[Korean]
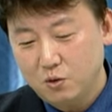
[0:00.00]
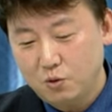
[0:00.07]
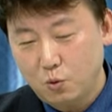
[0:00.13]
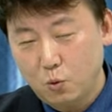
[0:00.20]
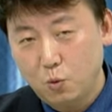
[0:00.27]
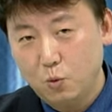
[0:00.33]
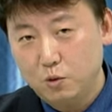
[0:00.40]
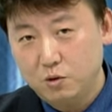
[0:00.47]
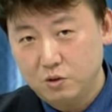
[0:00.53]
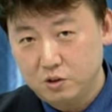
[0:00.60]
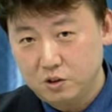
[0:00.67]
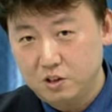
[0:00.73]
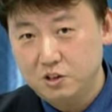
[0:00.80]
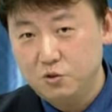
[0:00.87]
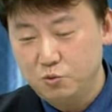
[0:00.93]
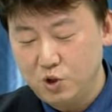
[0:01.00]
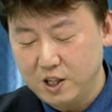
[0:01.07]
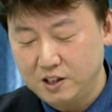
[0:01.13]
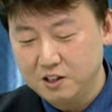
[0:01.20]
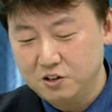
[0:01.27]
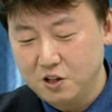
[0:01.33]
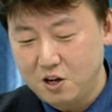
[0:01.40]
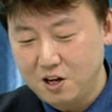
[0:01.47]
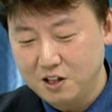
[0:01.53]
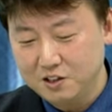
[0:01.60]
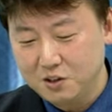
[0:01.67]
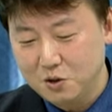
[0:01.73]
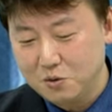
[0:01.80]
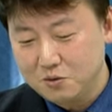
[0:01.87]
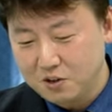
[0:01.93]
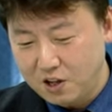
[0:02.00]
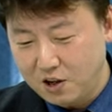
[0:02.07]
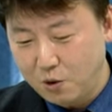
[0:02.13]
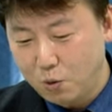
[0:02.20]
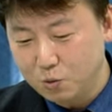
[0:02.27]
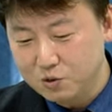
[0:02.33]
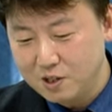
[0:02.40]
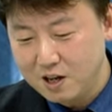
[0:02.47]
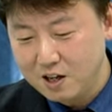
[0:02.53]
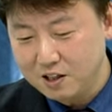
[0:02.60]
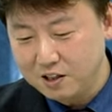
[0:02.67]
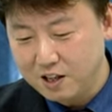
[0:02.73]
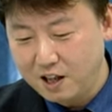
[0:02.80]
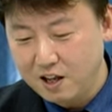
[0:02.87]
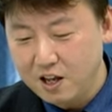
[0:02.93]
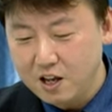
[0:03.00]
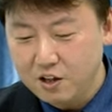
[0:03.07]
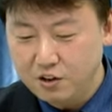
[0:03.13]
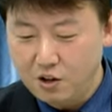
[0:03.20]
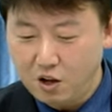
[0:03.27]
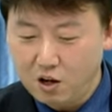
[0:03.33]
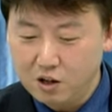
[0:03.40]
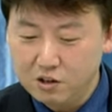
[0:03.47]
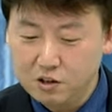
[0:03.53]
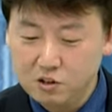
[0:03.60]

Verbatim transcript: 요, 이 위에 있는 저항에서 내려온 상황인데 내려와서